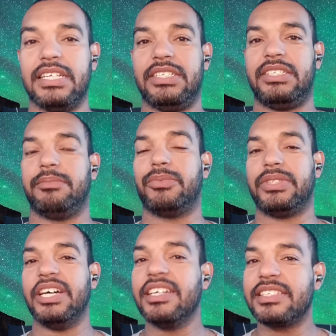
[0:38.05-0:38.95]
de
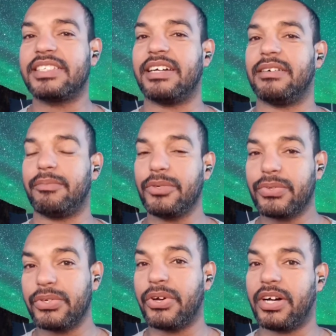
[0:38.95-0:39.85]
mudança muito
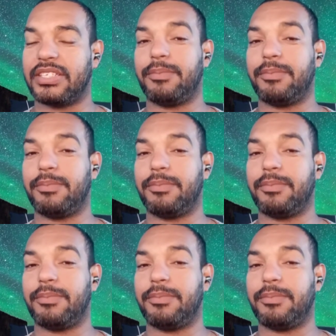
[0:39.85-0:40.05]
curiosa.